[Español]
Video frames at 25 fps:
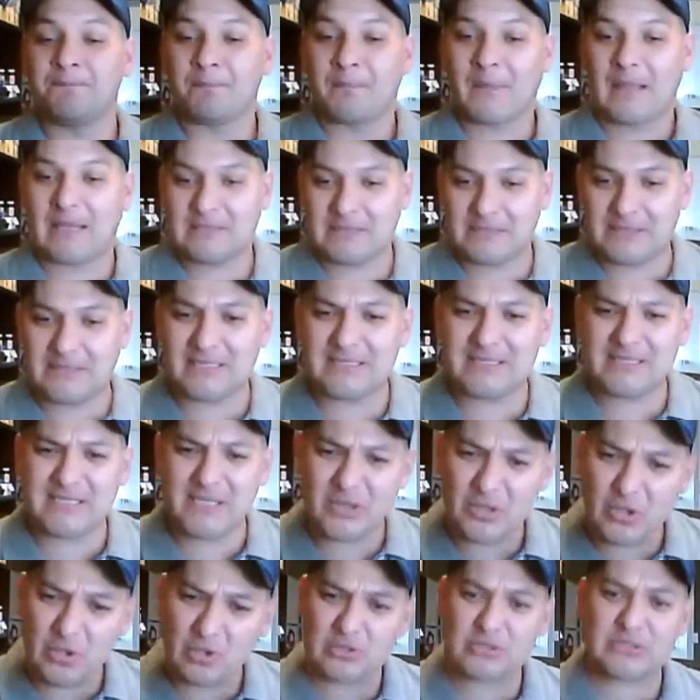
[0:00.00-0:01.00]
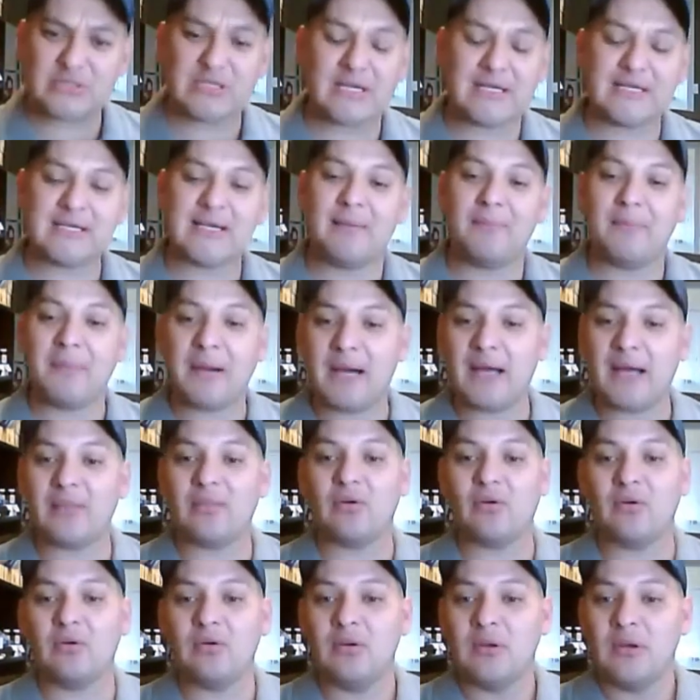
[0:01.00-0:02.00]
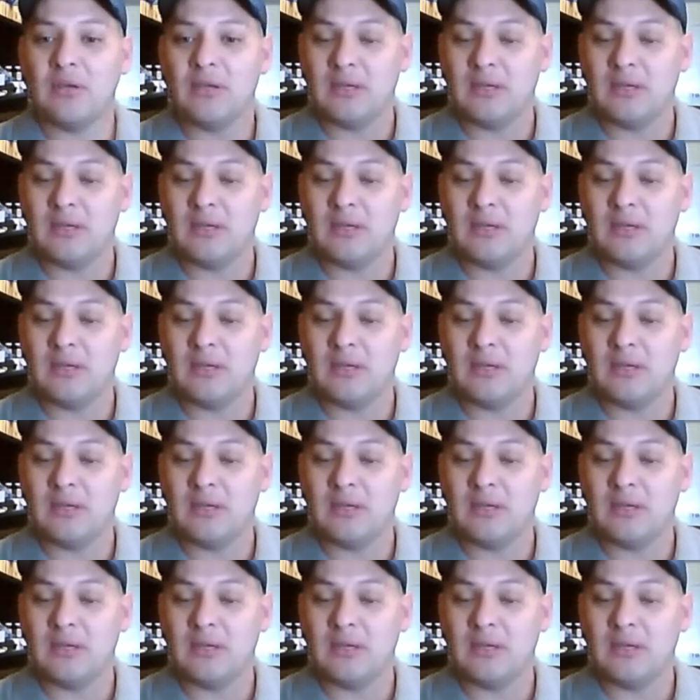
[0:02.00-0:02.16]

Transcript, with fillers: Así que si Dios te ha llamado